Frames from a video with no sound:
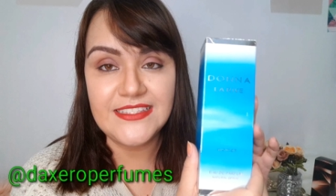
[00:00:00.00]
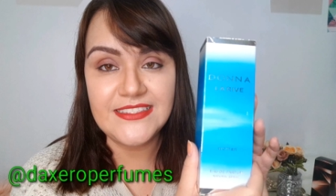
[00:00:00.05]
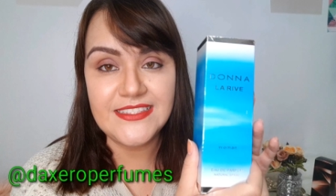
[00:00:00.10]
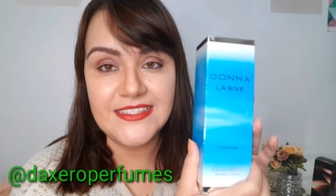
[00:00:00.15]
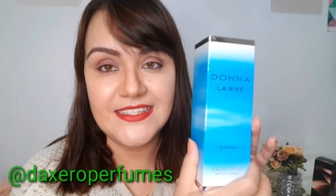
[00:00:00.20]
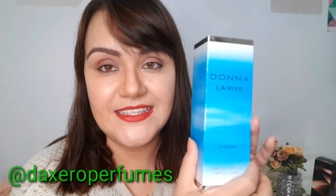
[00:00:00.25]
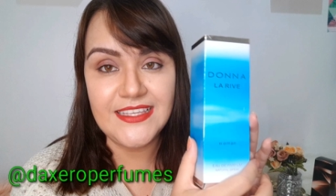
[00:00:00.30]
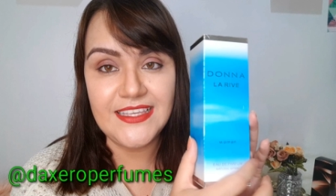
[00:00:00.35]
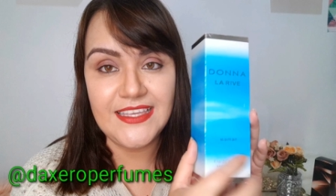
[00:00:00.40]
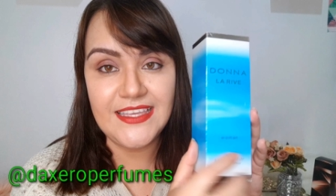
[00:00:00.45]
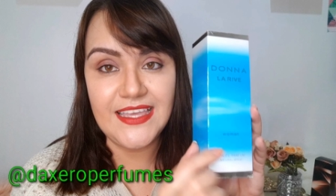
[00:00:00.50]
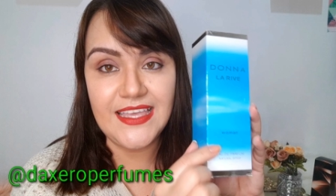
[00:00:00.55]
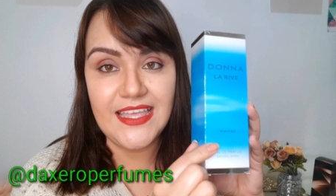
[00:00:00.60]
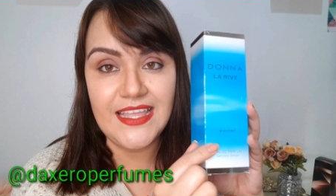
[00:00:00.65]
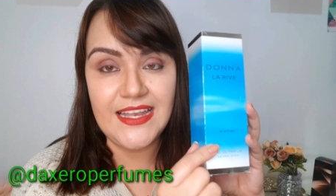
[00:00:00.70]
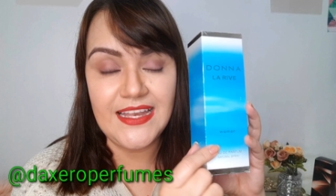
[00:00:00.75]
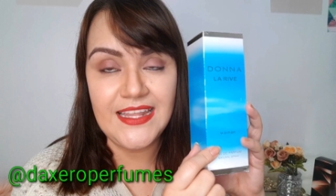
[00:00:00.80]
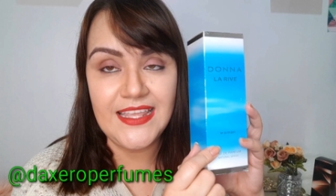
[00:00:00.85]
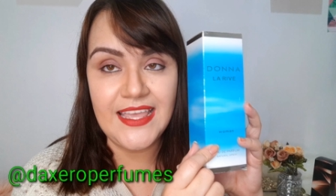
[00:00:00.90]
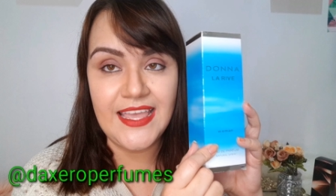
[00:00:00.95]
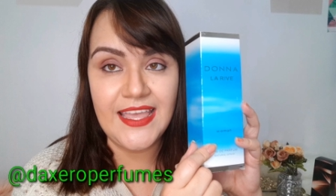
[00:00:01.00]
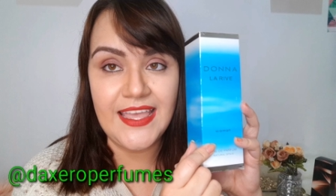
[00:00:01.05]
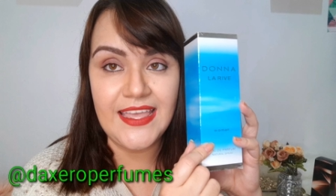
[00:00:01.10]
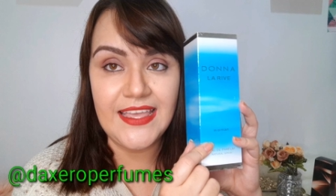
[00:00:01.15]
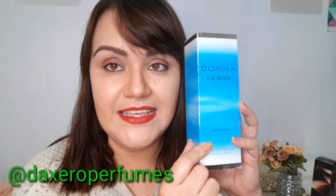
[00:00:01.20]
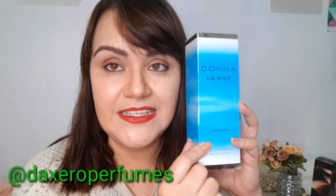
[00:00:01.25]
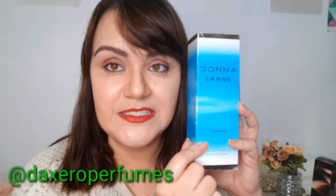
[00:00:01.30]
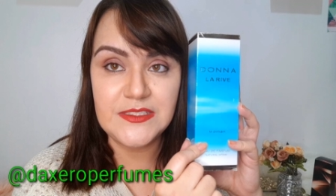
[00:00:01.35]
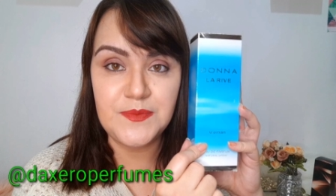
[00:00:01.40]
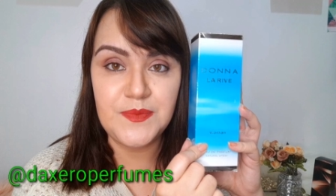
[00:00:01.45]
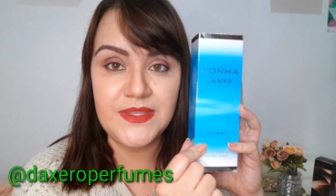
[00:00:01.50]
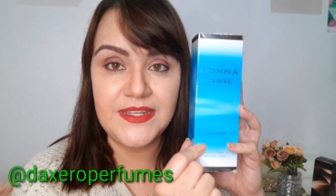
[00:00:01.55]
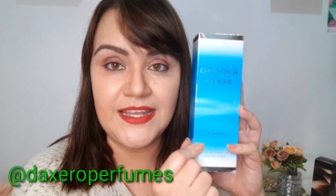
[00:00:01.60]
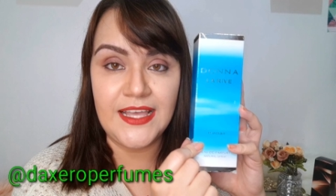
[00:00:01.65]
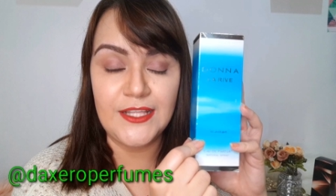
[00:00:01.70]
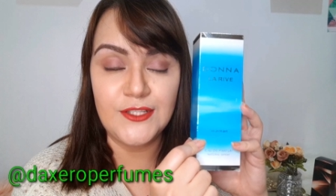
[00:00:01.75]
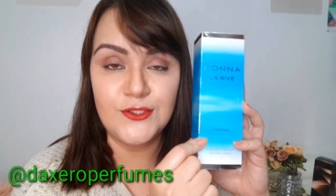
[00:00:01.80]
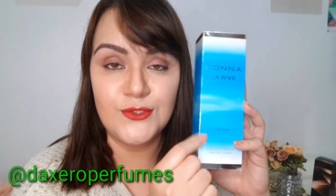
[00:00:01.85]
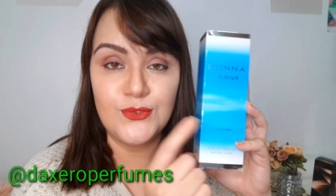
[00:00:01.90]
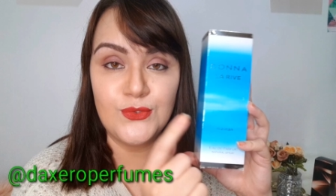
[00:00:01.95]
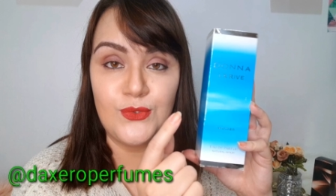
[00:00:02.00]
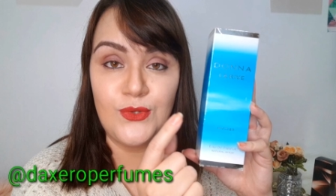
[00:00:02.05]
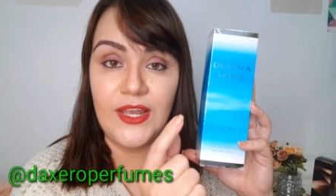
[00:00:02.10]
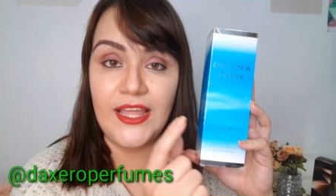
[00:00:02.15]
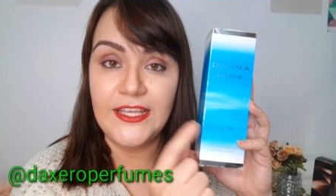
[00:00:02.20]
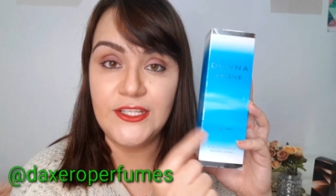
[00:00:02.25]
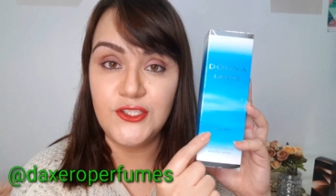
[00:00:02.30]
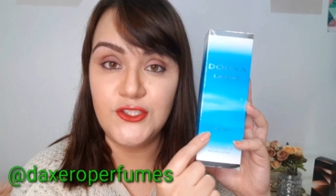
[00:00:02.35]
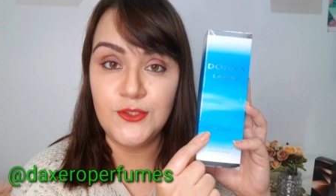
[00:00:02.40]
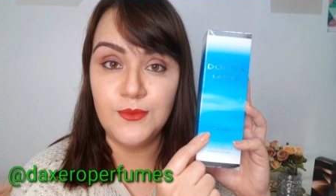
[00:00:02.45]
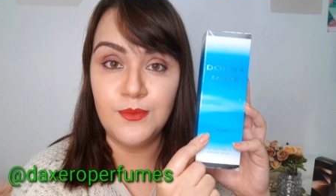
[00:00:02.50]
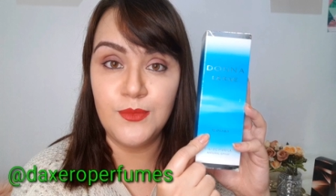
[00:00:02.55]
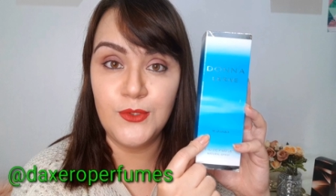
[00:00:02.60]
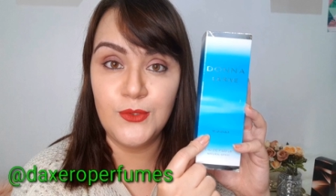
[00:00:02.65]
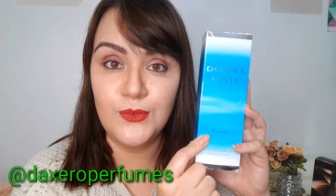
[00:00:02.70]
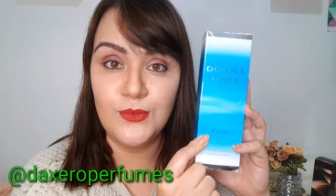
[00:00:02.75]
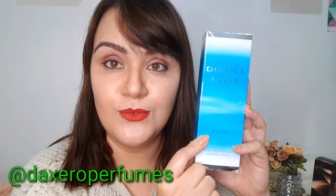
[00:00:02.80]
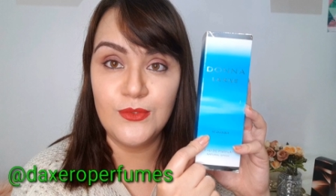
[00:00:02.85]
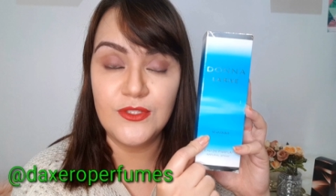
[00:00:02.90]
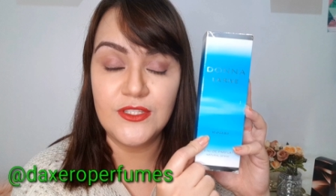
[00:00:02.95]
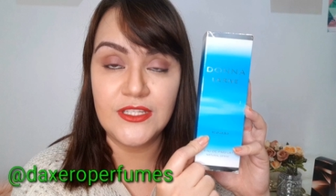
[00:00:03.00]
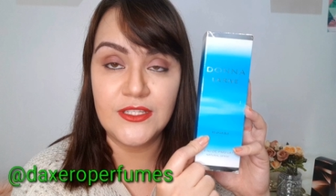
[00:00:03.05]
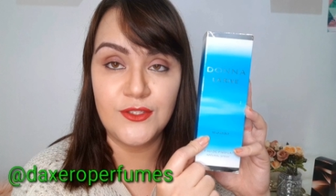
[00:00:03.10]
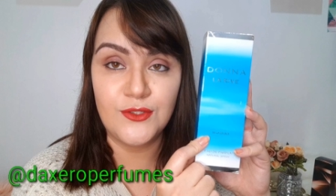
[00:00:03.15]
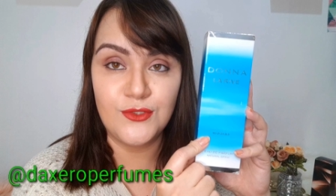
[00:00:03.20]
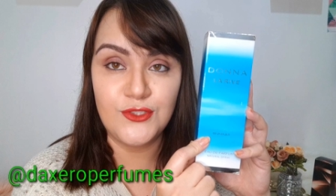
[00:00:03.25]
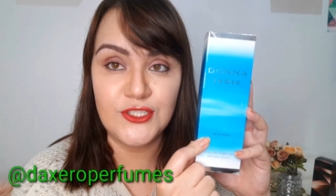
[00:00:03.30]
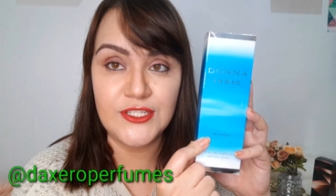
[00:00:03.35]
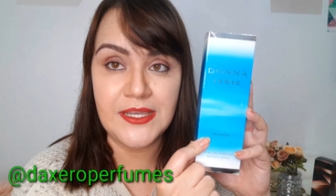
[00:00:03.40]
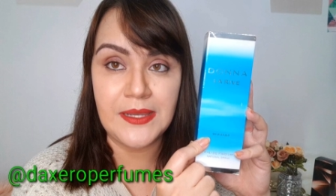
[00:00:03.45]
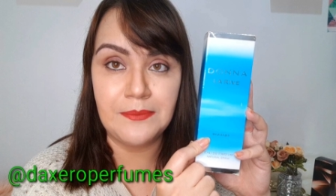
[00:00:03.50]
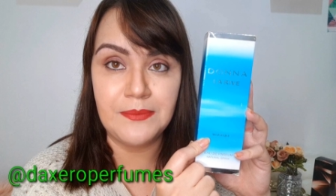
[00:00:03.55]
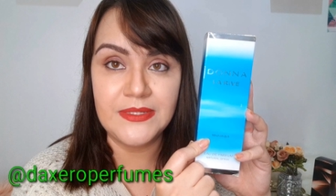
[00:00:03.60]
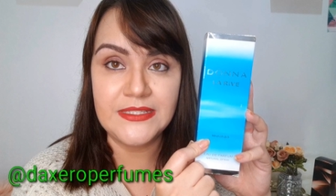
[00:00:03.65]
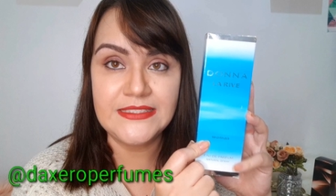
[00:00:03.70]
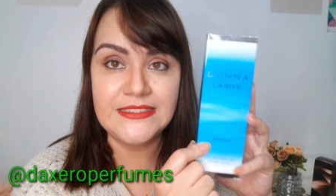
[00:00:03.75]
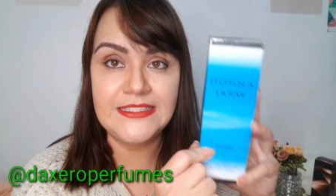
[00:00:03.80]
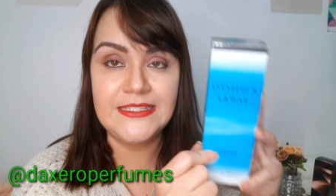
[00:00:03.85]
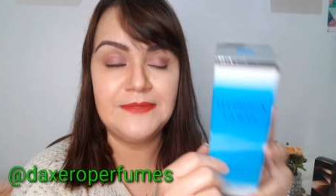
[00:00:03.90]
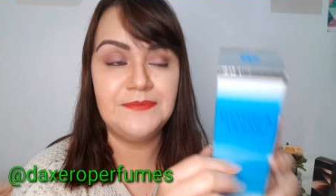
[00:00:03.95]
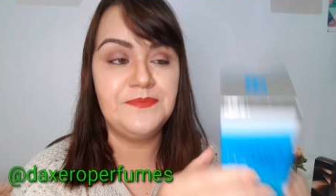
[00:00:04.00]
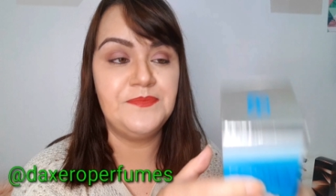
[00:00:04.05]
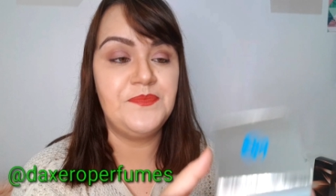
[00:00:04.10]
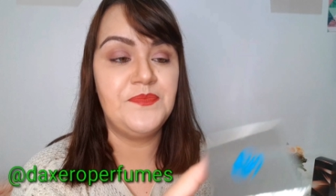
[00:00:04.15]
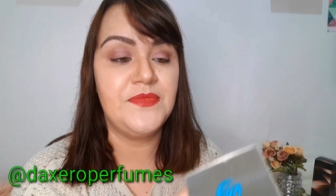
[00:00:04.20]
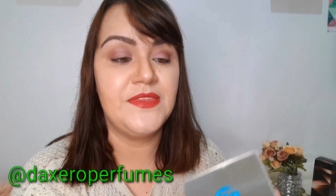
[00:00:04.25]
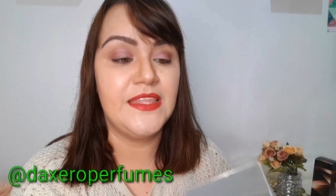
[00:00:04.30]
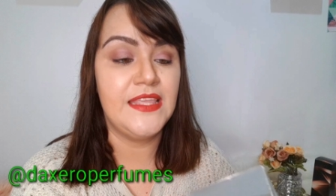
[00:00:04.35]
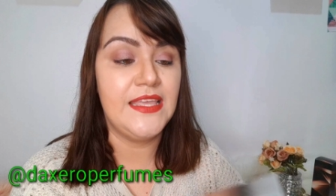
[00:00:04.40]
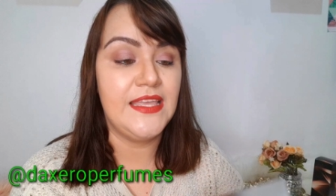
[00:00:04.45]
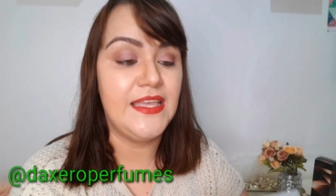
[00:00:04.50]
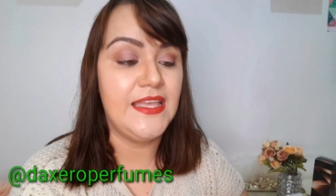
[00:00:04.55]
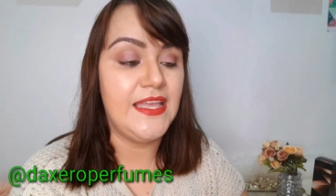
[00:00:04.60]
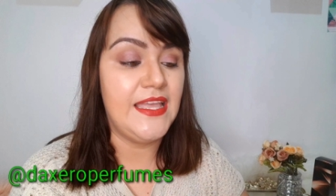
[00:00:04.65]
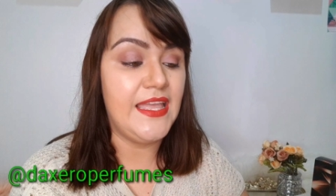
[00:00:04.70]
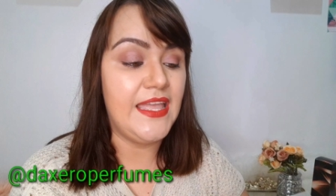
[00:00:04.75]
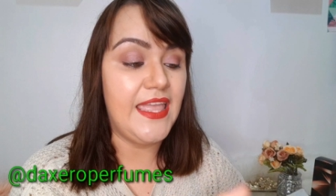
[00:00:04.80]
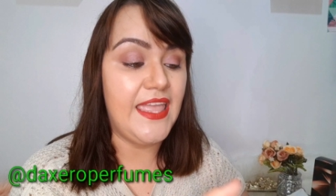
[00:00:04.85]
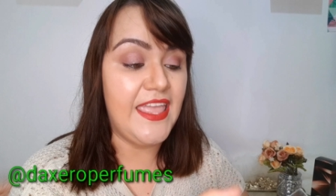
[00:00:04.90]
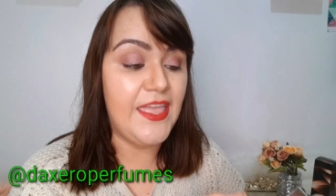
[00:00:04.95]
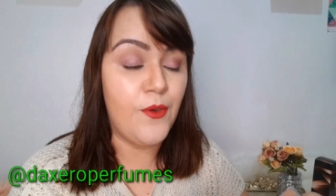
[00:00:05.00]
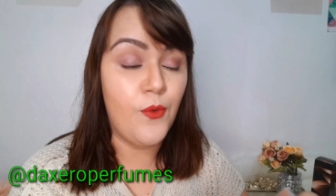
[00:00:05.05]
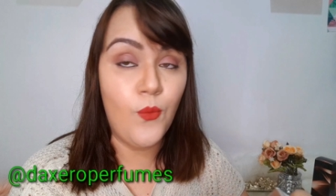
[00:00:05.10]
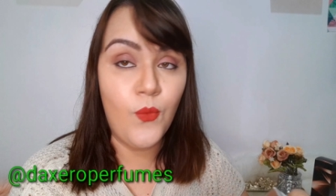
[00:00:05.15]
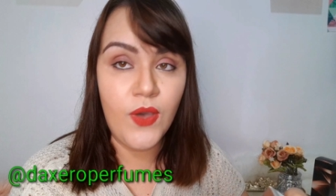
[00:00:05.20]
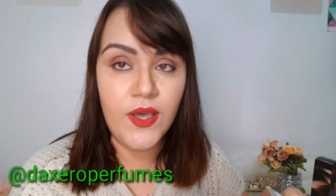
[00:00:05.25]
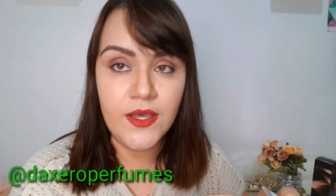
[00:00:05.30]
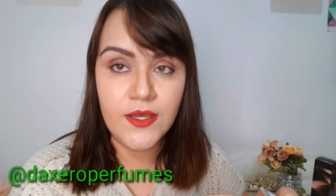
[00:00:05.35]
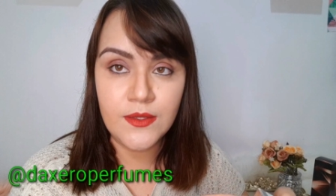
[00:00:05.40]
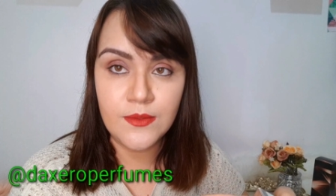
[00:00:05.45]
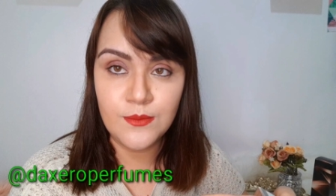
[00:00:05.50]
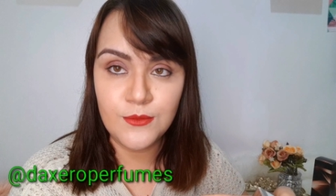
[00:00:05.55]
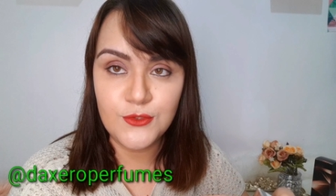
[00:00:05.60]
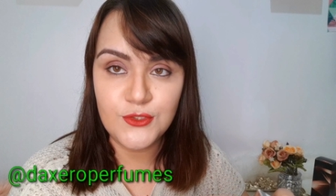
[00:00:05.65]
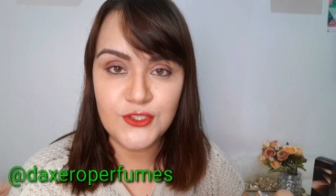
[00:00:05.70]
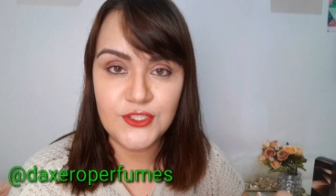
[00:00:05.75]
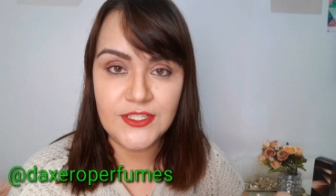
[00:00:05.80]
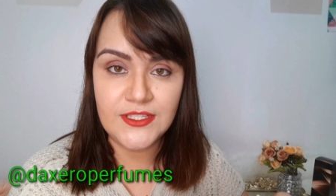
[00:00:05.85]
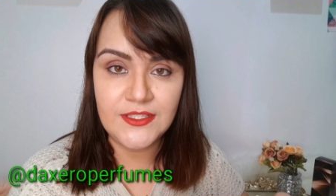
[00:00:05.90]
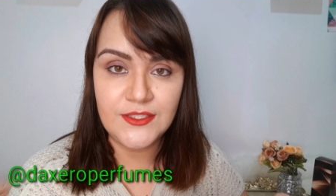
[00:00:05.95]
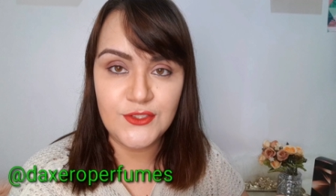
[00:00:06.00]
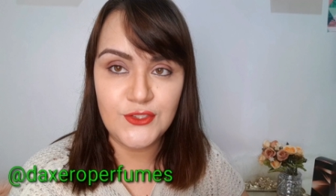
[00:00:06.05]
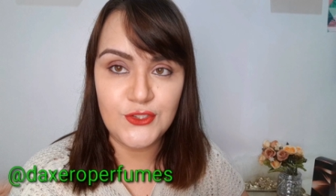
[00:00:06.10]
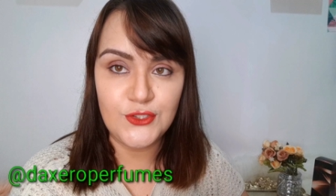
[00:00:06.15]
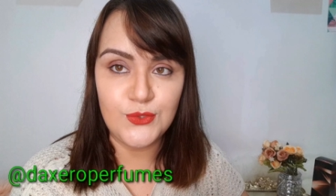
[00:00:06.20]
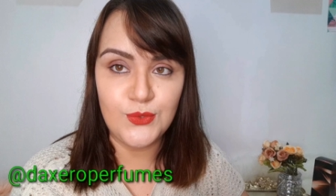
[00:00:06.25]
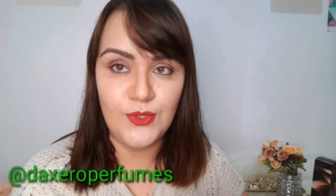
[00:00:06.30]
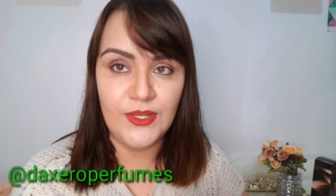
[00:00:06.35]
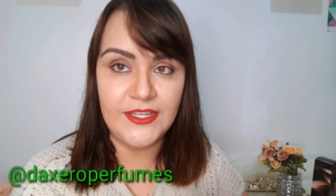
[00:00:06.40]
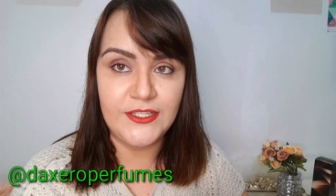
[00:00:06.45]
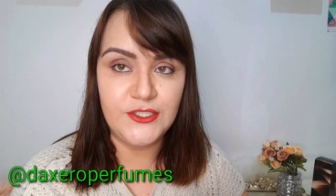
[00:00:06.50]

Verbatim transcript: Esse aqui, ele é inspirado no Light Blue, da Dolce Gabbana. Eu amo, gente, o